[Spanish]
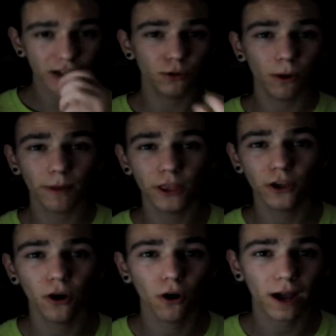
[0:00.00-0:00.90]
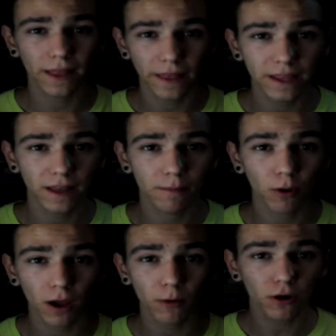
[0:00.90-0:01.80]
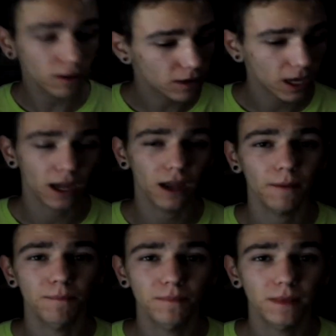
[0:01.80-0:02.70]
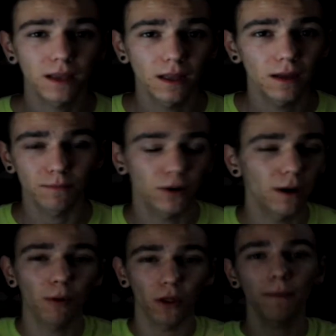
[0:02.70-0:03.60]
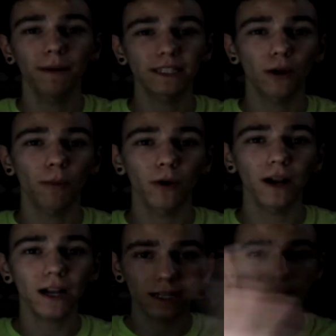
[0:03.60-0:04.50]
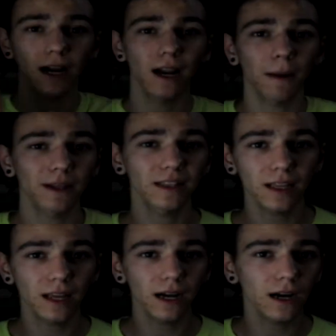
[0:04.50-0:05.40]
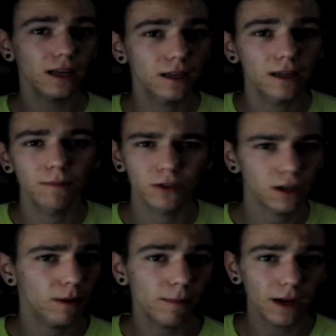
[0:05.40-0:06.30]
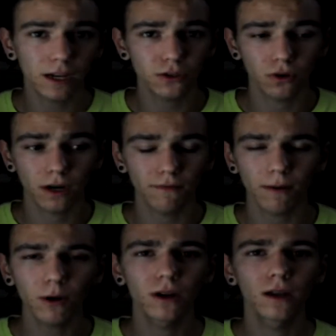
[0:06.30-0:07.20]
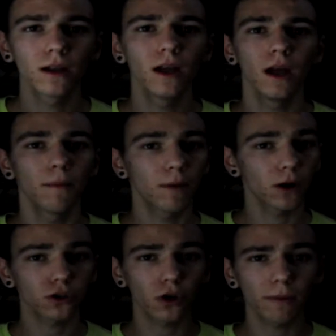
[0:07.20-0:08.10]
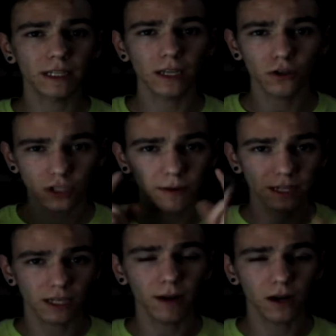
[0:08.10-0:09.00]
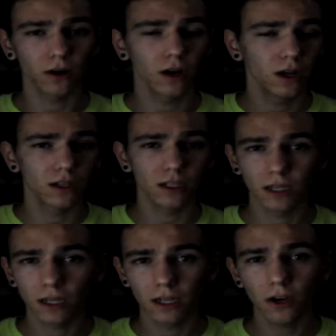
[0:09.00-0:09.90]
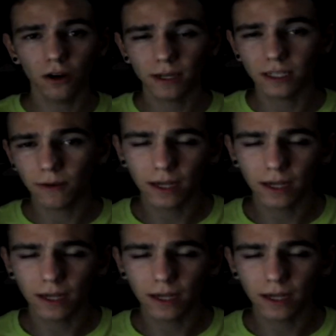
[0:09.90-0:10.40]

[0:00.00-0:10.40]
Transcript: que subo vídeos cada día de Pokémon, que pues podéis pasaros por él, que estará en la pantalla y pues a mí me haréis un gran favor. Pero solo pasaros si vais a verlo. Si no lo vais a